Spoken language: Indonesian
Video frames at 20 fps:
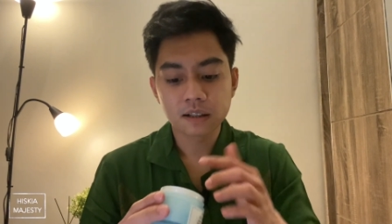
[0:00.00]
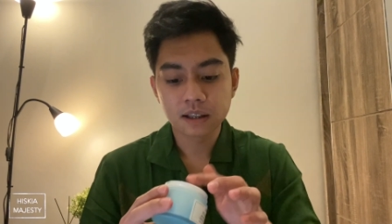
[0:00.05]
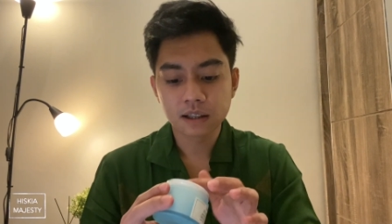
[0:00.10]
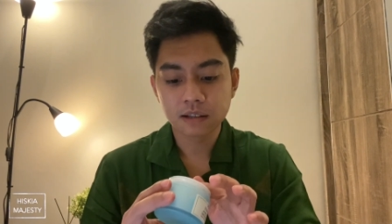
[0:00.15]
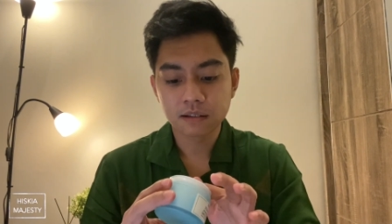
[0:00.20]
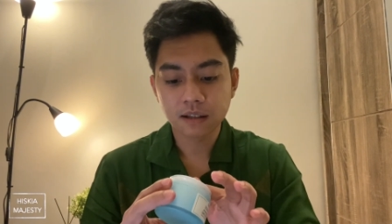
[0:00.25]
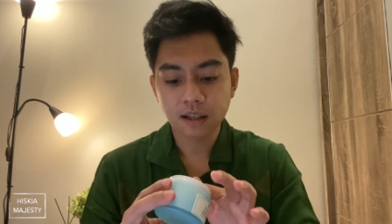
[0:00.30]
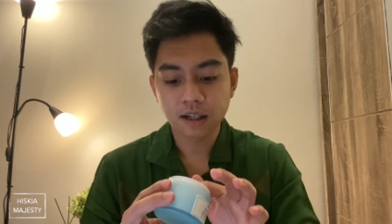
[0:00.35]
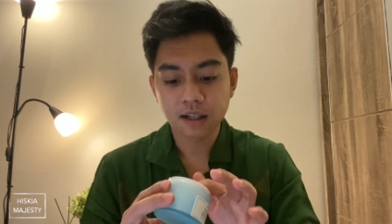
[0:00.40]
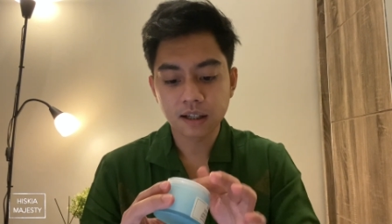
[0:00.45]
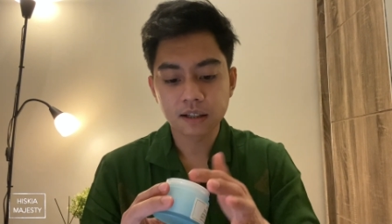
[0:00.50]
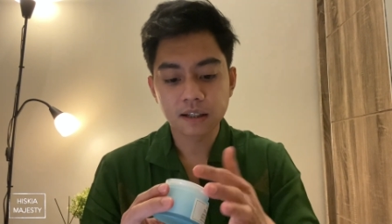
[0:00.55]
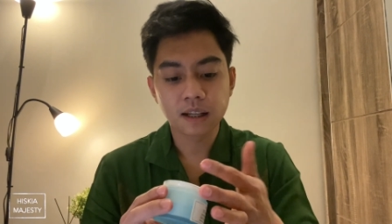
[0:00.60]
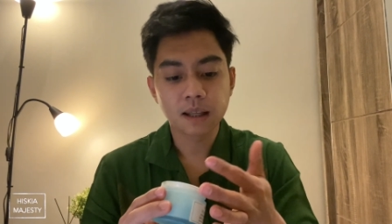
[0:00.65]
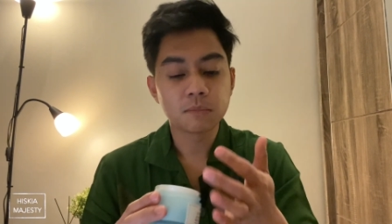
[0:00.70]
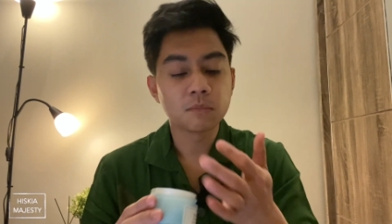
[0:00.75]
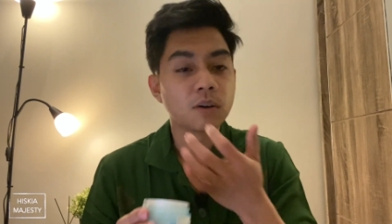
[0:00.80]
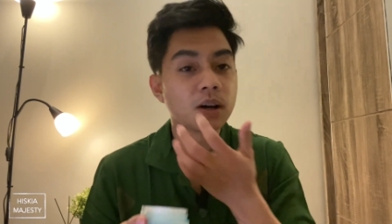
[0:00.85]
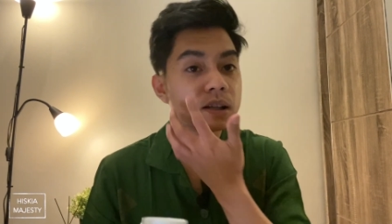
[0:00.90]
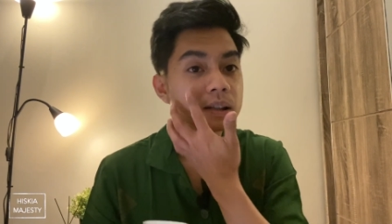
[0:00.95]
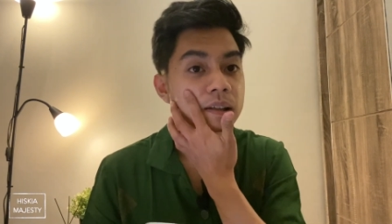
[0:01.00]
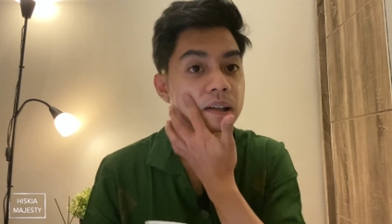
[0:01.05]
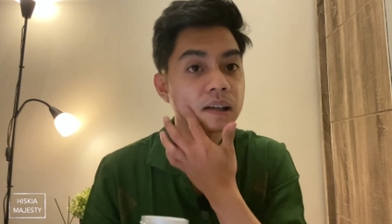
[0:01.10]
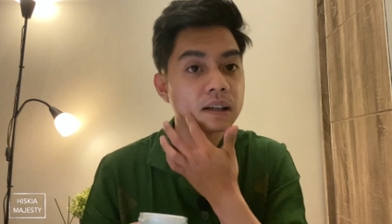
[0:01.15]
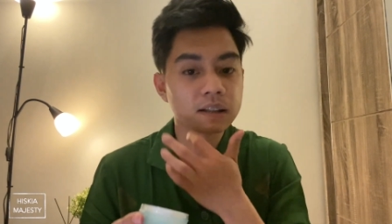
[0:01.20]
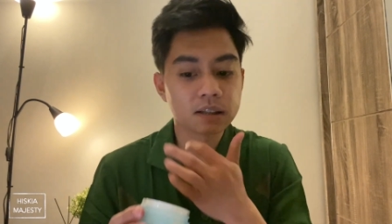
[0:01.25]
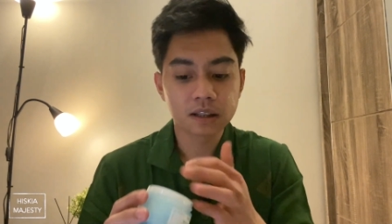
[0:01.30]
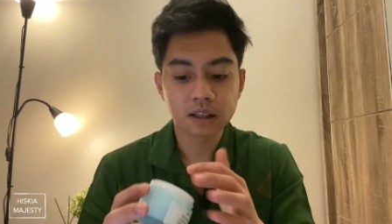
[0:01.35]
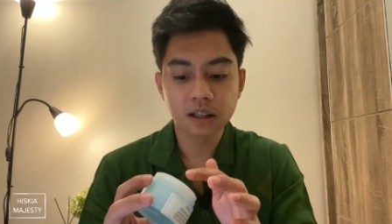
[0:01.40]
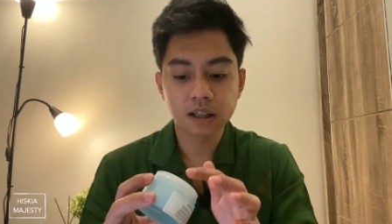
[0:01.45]
jadi sekalian demo aja
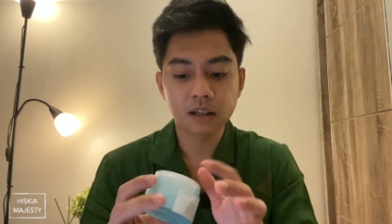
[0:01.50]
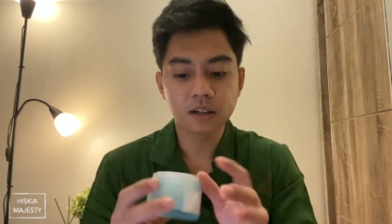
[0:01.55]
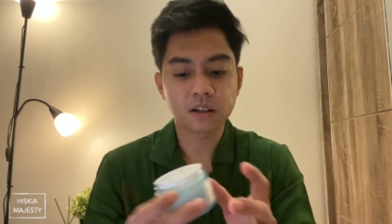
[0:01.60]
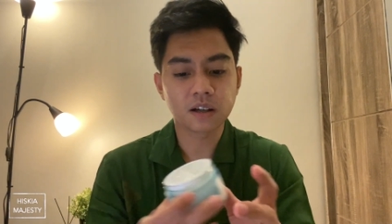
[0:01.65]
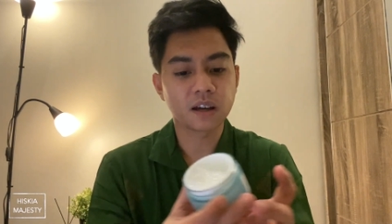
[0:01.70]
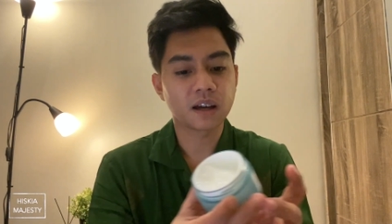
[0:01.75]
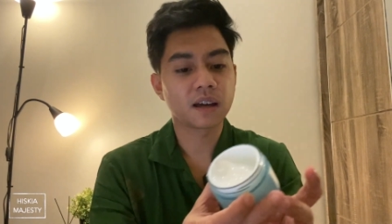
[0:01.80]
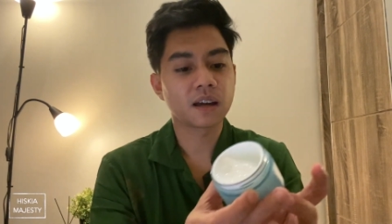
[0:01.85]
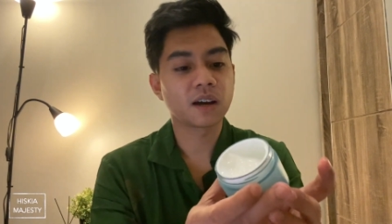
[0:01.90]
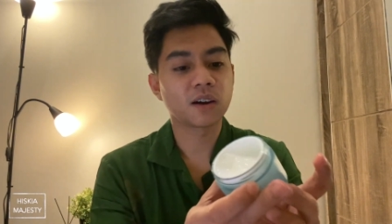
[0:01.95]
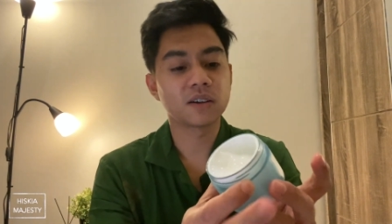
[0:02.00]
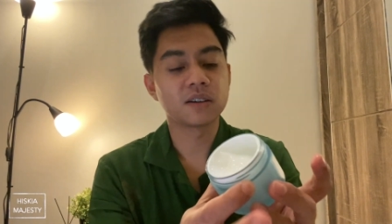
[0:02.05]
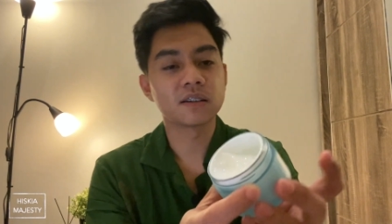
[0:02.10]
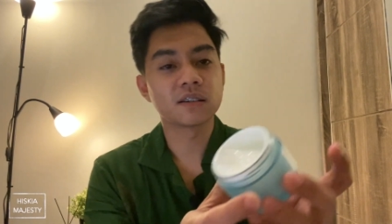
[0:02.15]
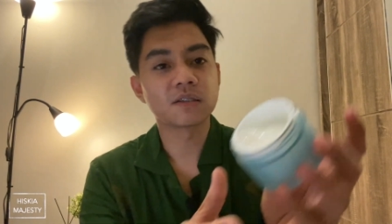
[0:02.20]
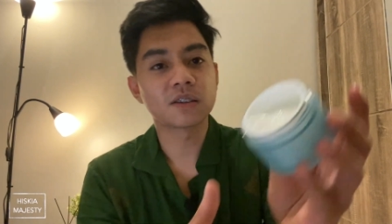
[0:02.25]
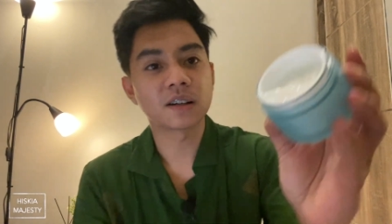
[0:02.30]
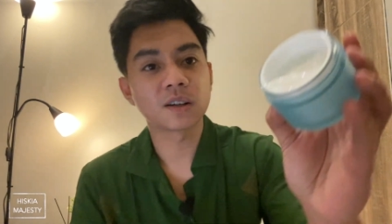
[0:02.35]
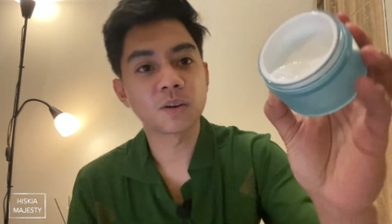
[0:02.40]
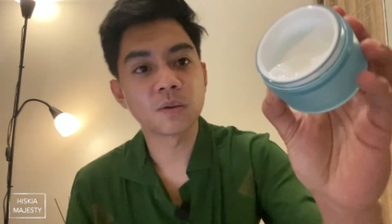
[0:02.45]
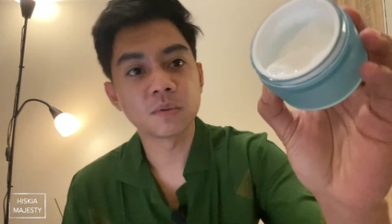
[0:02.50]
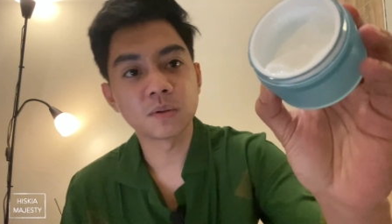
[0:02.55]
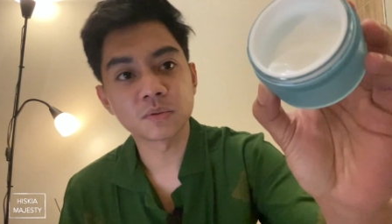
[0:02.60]
jadi oke oh, okay, hewan sorry gue belum